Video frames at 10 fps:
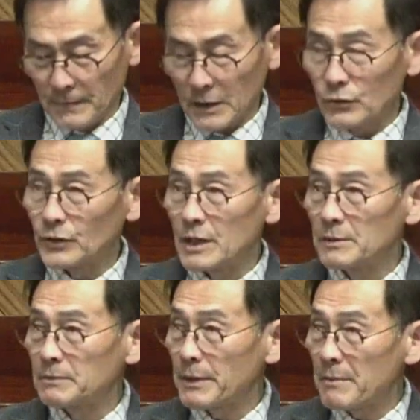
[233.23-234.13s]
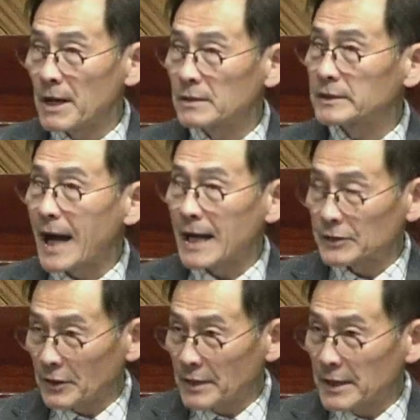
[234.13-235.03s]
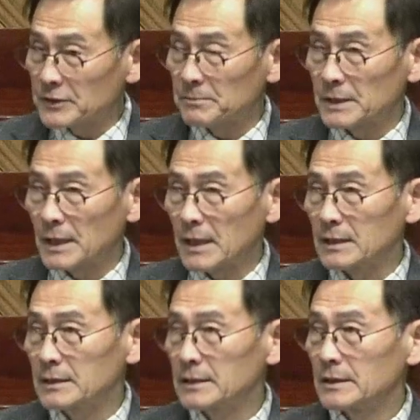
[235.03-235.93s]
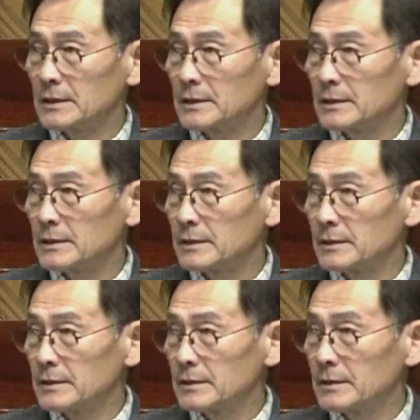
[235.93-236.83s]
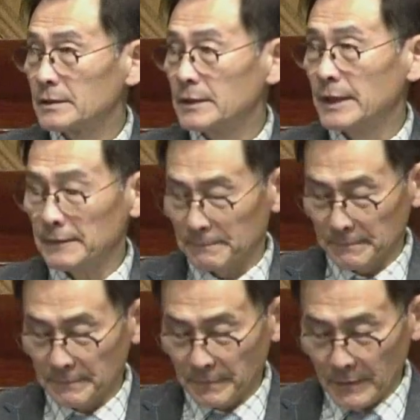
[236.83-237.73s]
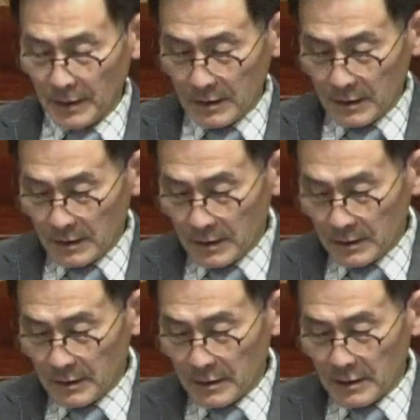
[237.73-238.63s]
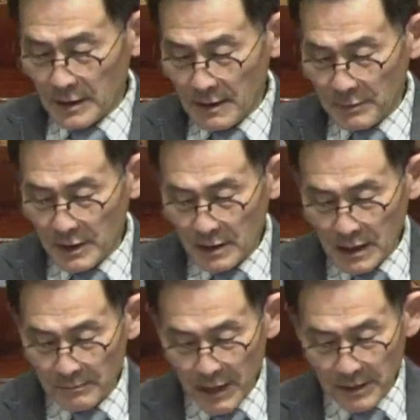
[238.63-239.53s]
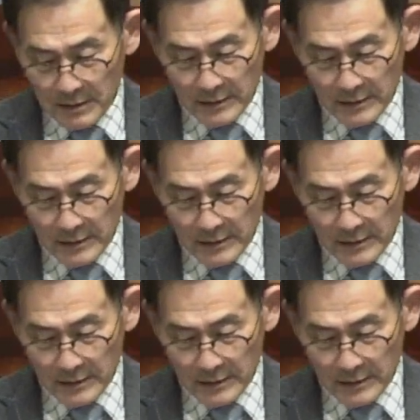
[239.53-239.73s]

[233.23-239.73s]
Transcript: 주님은 배반을 당하셔야 했습니다. 예. 이 비열한 배반을